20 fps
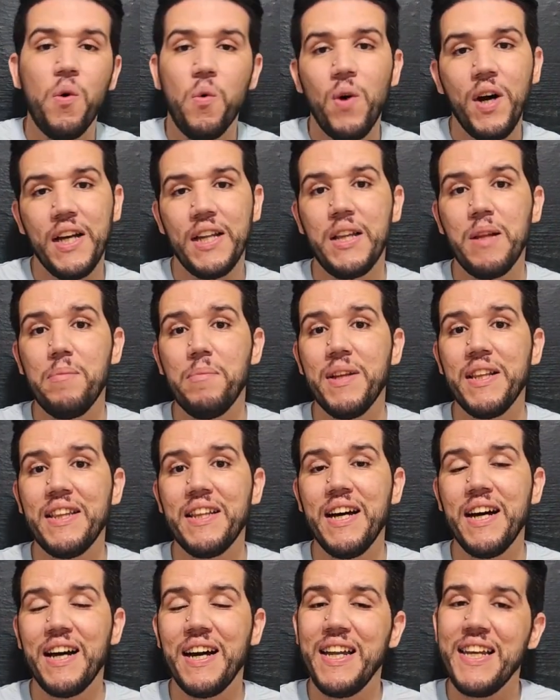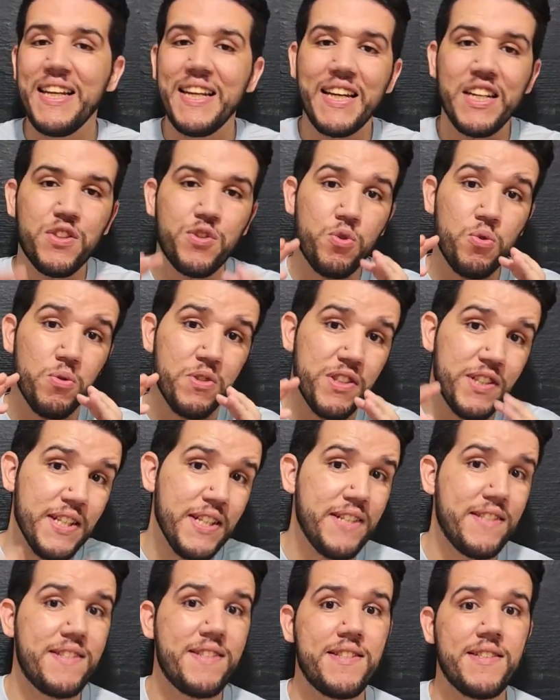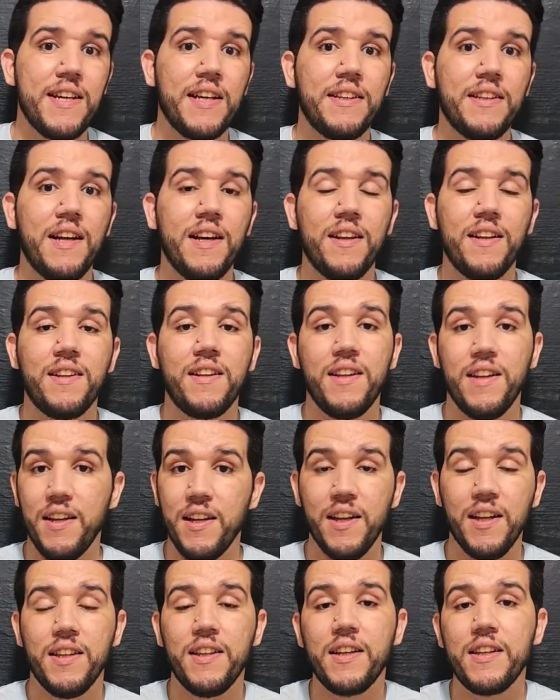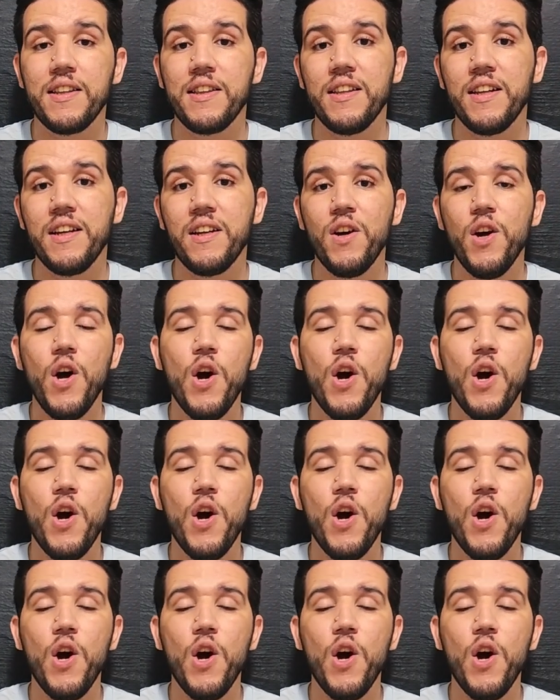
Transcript: واحد المنطقه اللي كتكون تحت السيطره ديال هذاك الطير